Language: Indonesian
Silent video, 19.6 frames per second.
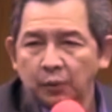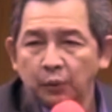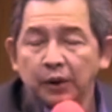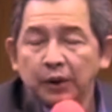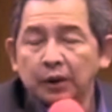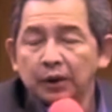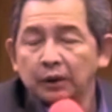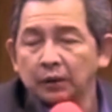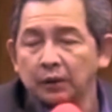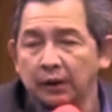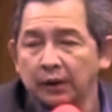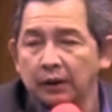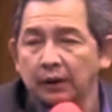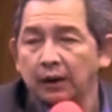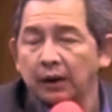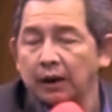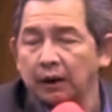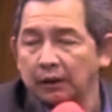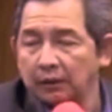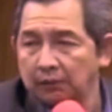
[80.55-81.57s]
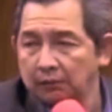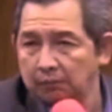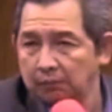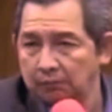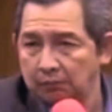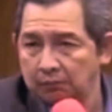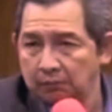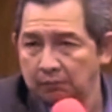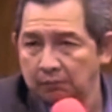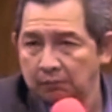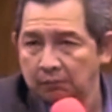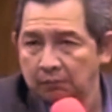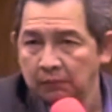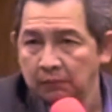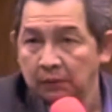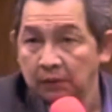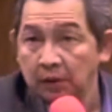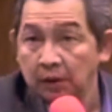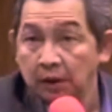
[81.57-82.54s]
Limit tiga.
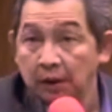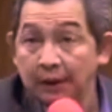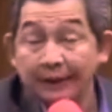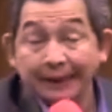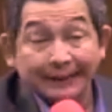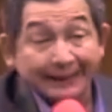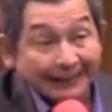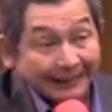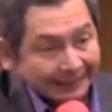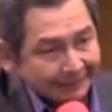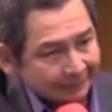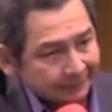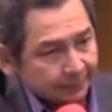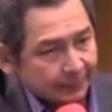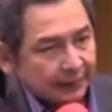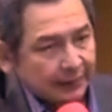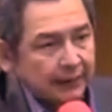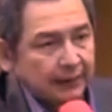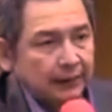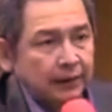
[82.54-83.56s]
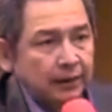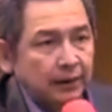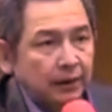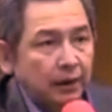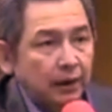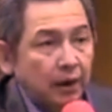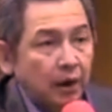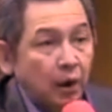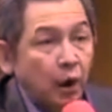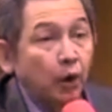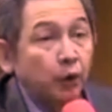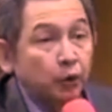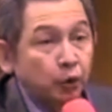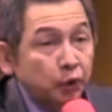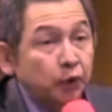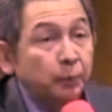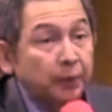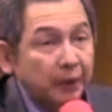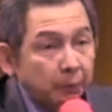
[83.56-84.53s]
He teaches me how
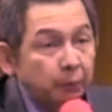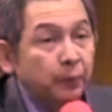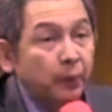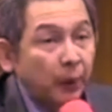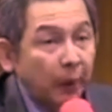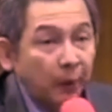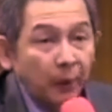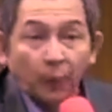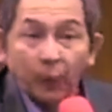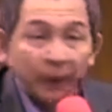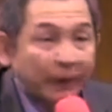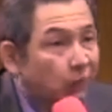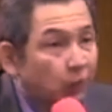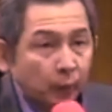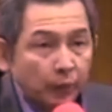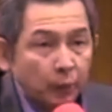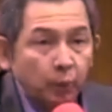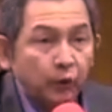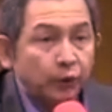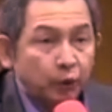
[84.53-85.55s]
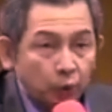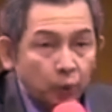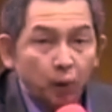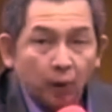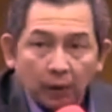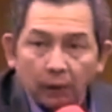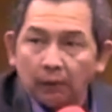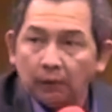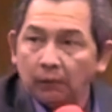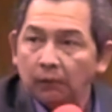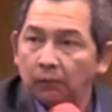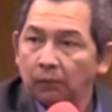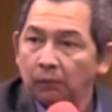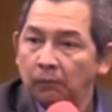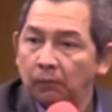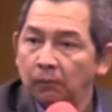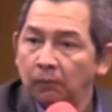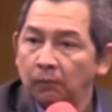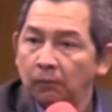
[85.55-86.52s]
to make miracle right away what you want.
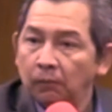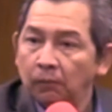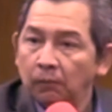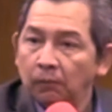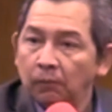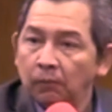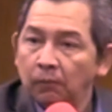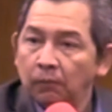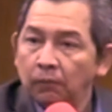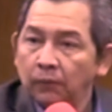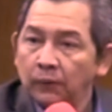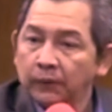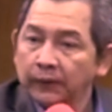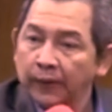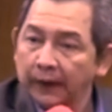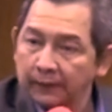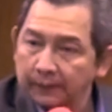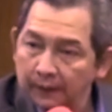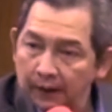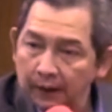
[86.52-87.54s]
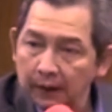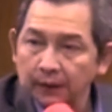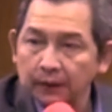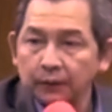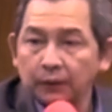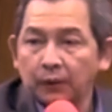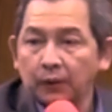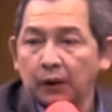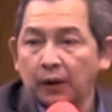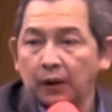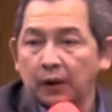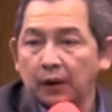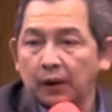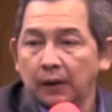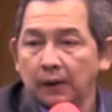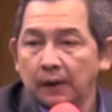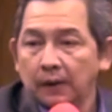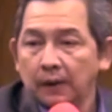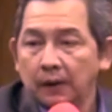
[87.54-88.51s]
Just excellent, saudara.
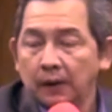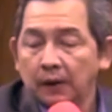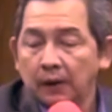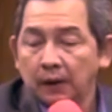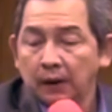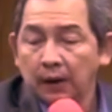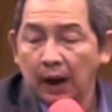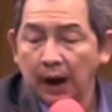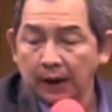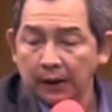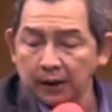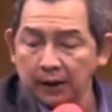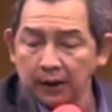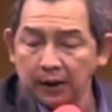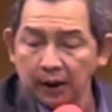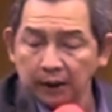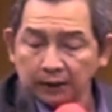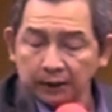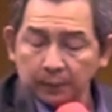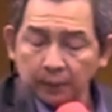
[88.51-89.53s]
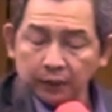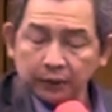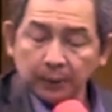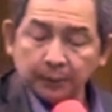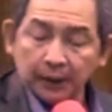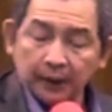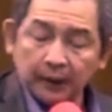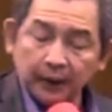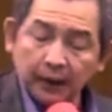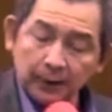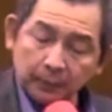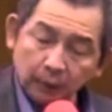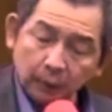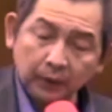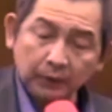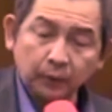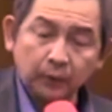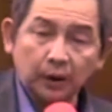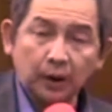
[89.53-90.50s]
Nah hari ini yang saya mau saya bagikan
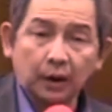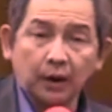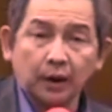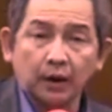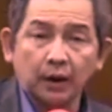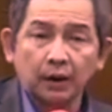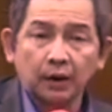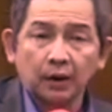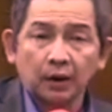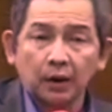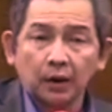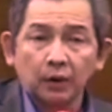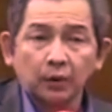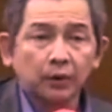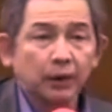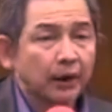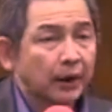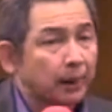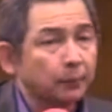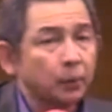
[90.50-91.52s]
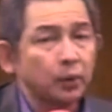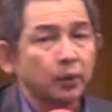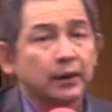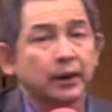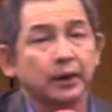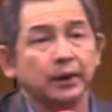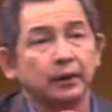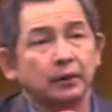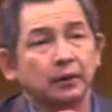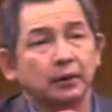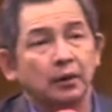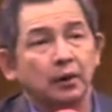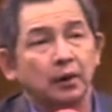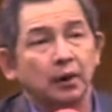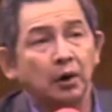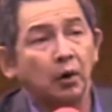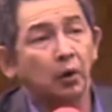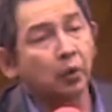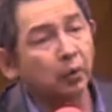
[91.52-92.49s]
buat saudara. Dan tidak mungkin.
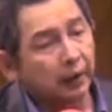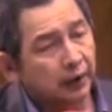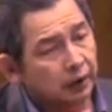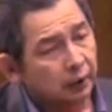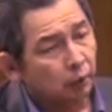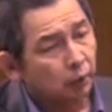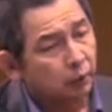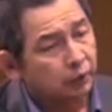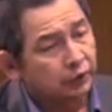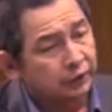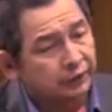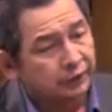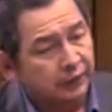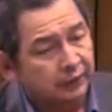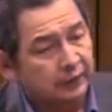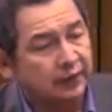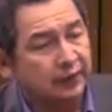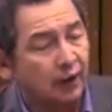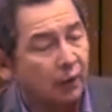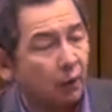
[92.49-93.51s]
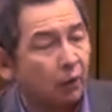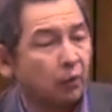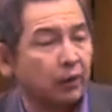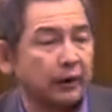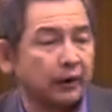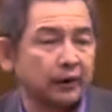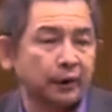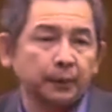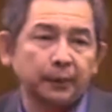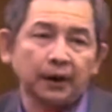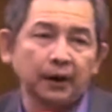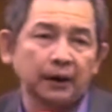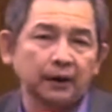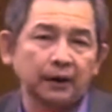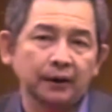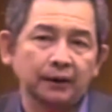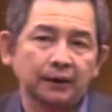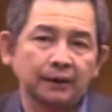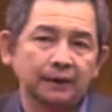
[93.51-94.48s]
Orang yang ngurusin saya tiga orang yang
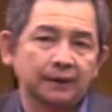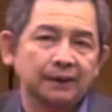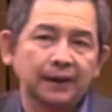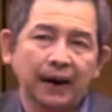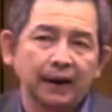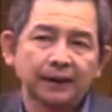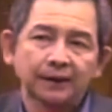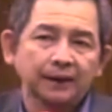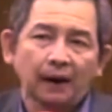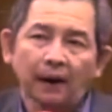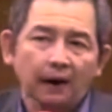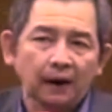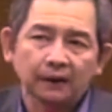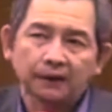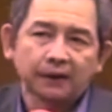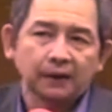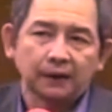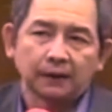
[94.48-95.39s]
berkata, it's hard.